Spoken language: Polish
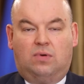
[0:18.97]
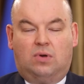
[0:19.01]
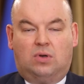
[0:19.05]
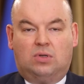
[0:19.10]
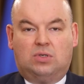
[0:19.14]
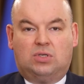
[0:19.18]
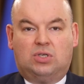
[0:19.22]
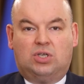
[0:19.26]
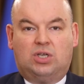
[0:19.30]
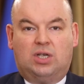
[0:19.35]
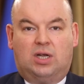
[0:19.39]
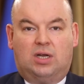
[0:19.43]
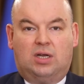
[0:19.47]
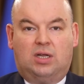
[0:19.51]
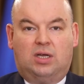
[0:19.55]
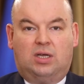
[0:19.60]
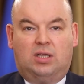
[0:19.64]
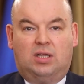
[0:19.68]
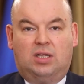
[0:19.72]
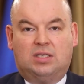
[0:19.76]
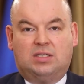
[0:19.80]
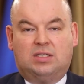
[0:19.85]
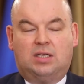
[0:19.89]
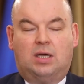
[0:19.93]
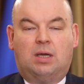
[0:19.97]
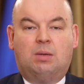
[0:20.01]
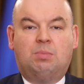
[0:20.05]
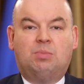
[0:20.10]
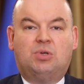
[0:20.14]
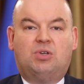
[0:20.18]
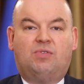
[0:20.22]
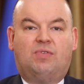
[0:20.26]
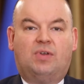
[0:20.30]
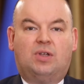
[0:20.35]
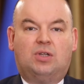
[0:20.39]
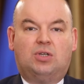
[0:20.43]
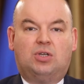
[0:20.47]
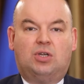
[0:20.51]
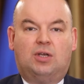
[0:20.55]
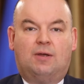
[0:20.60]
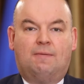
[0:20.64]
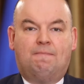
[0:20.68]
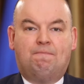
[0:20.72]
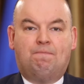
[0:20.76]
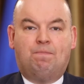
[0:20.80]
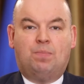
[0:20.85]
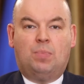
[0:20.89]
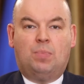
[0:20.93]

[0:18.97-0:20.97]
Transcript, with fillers: rozsianych na całym świecie